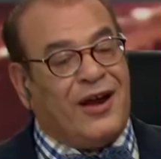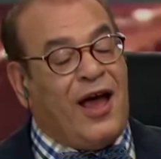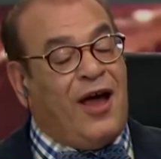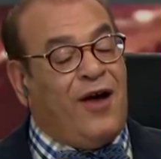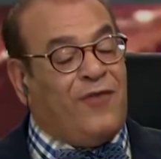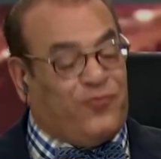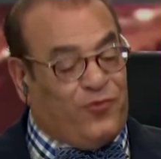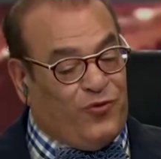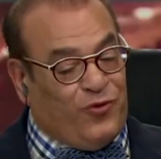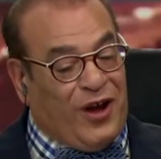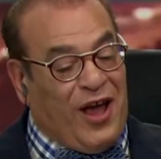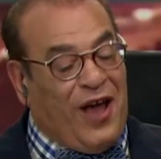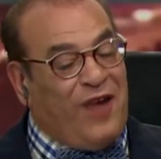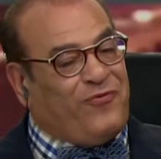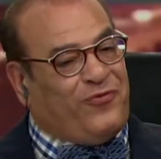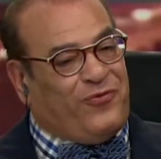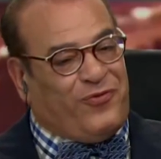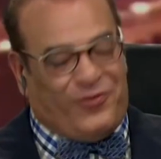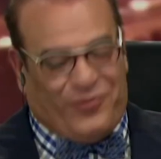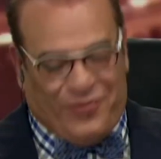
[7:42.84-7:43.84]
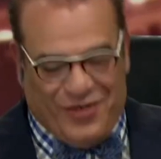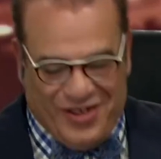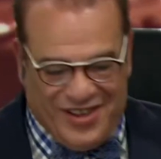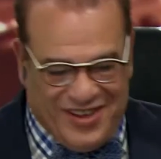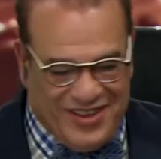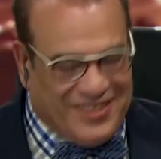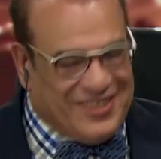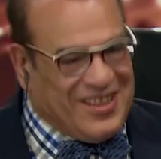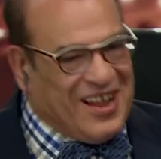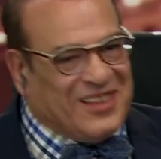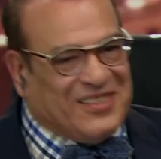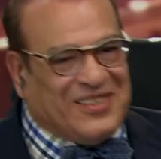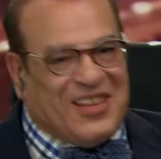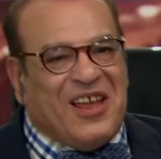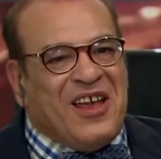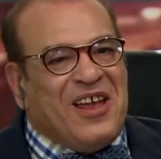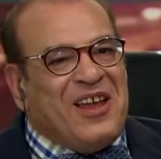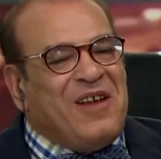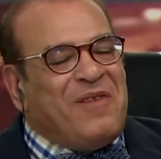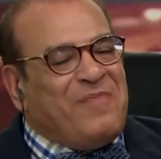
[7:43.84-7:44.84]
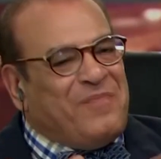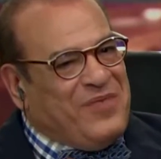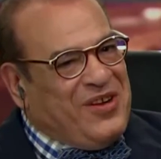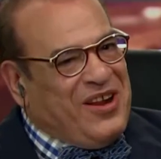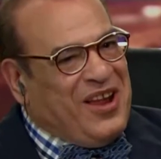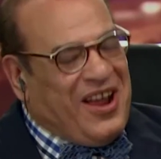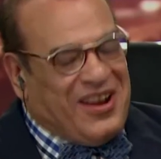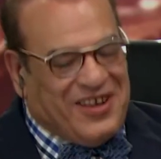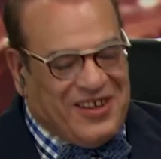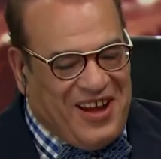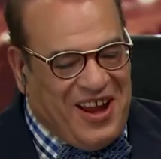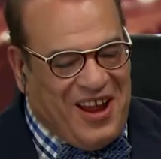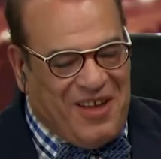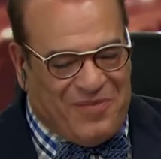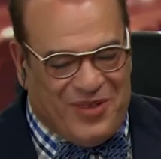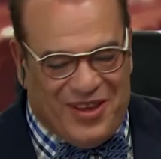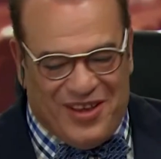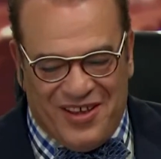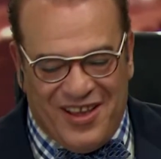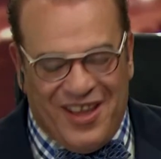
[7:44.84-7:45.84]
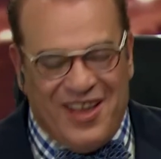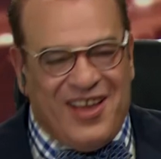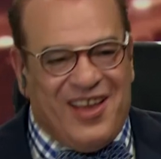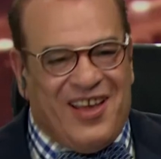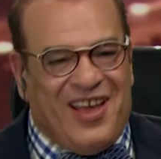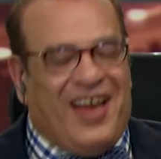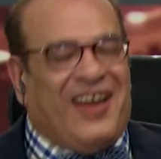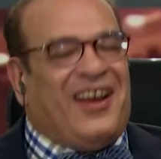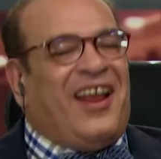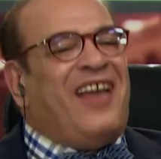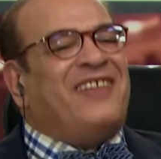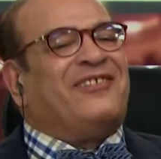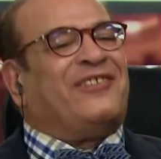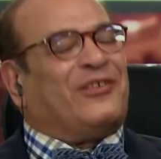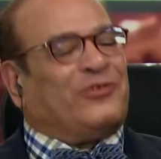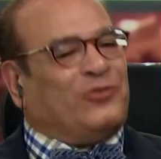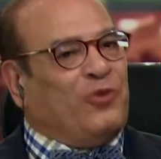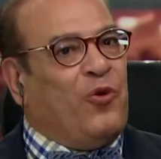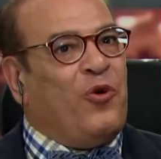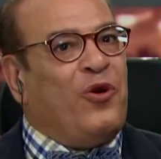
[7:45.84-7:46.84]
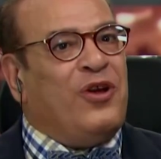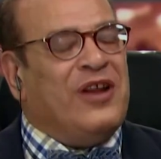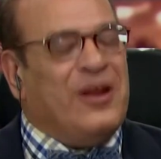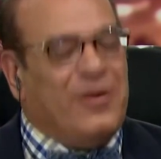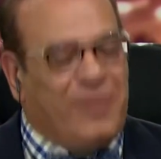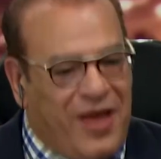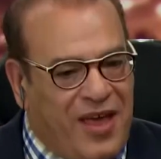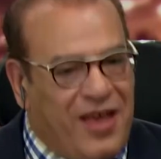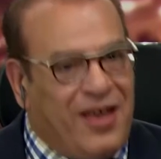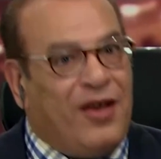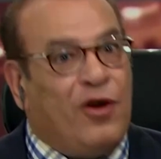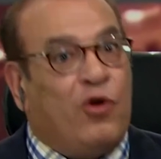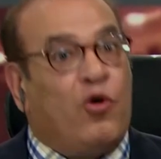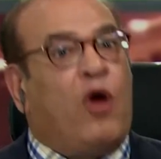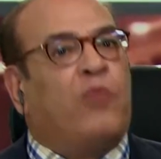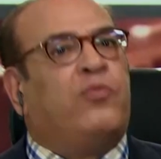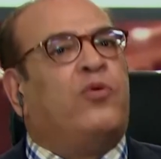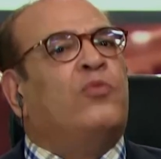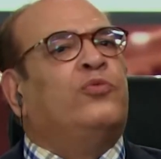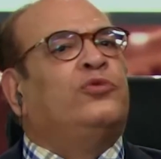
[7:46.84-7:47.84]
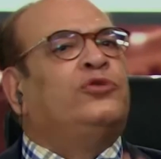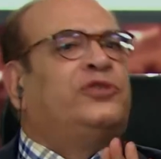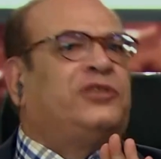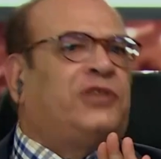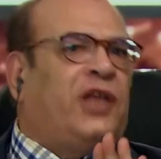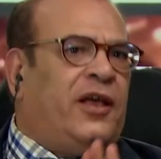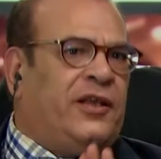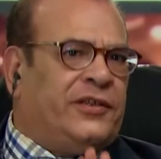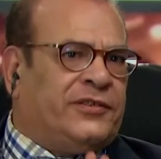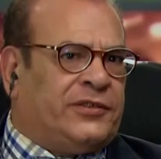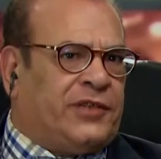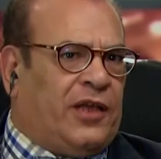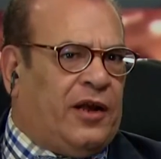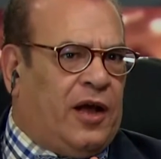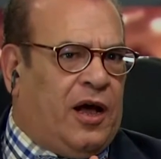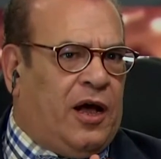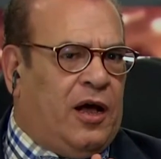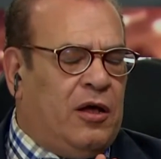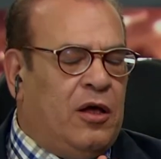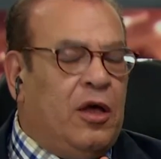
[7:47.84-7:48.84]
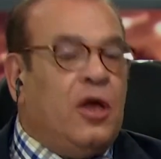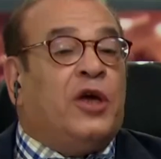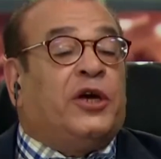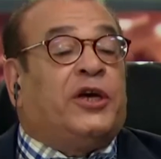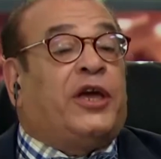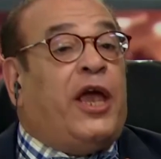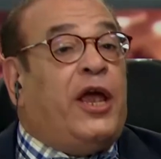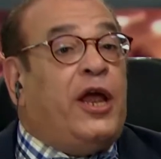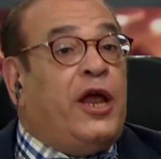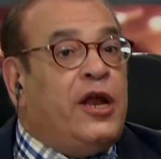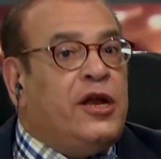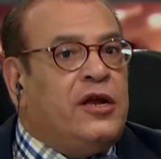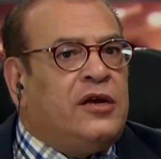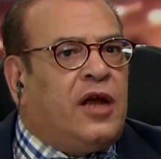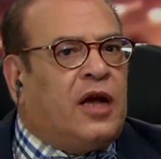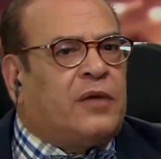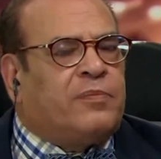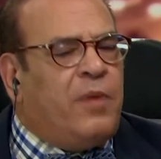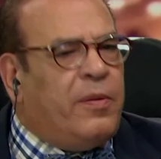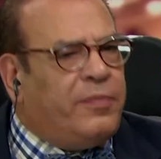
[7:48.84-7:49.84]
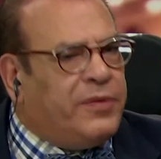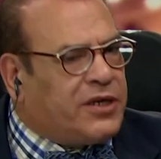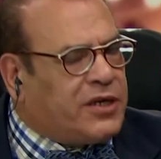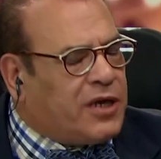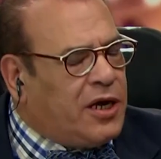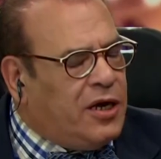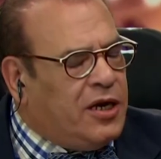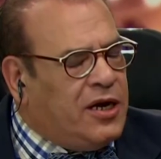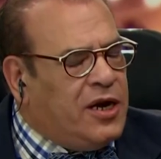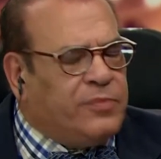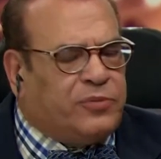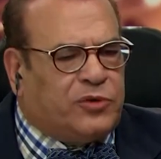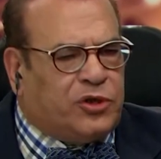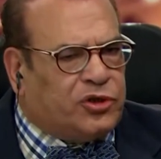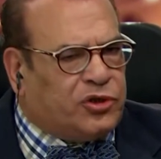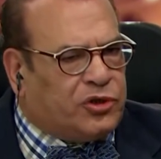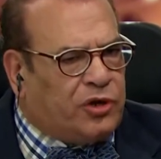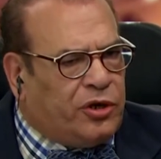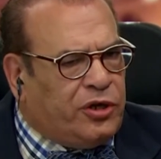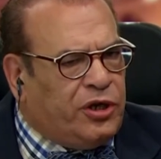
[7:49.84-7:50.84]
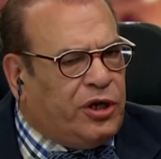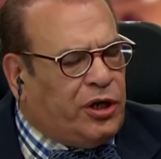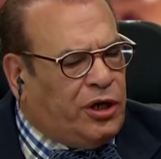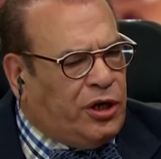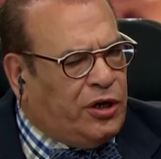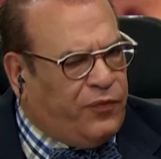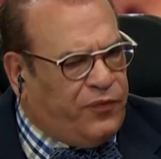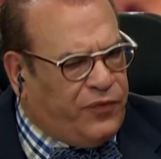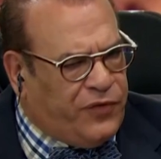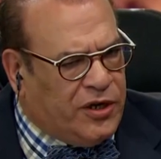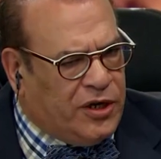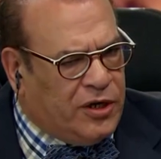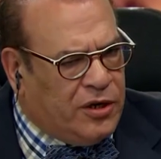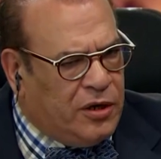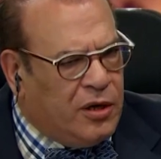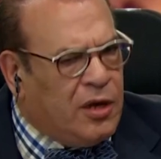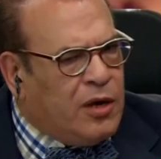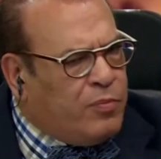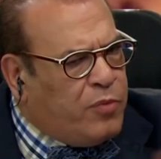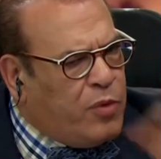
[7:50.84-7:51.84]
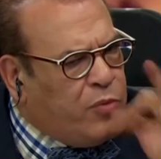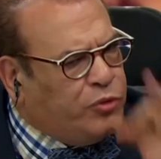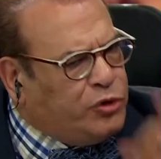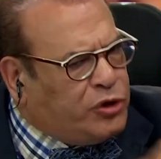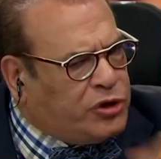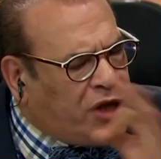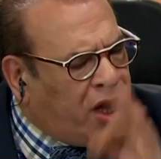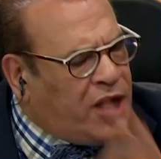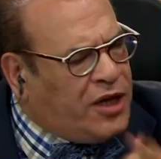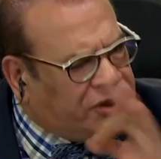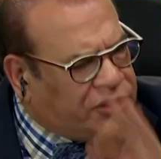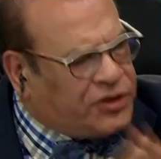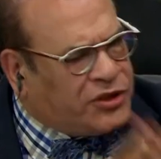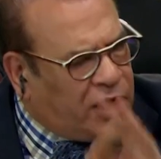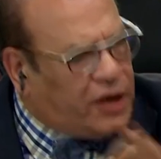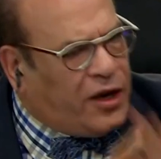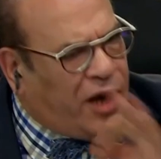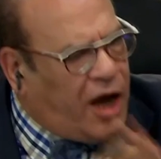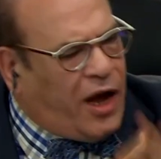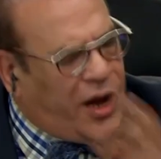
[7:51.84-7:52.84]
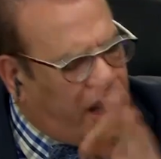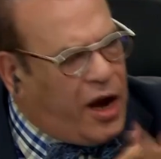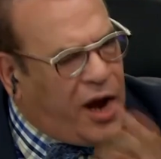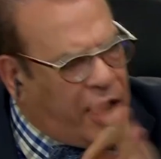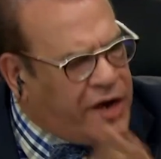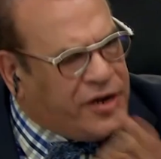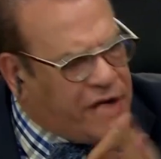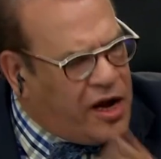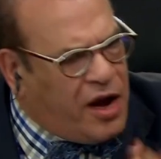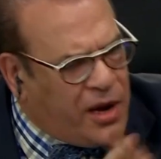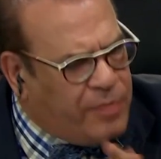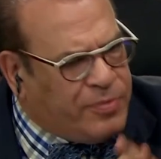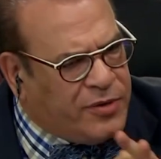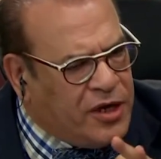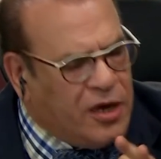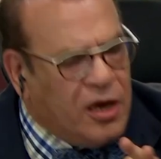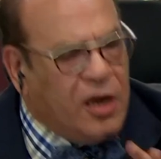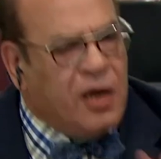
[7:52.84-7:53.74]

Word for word: العفو العفو ده انت ابني يا النبي انا عايزك تقول لي بقى وبمنتهى الصراحه كانك ما بتكلمش صريح الفيل بمنتهى الصراحه يا عنابي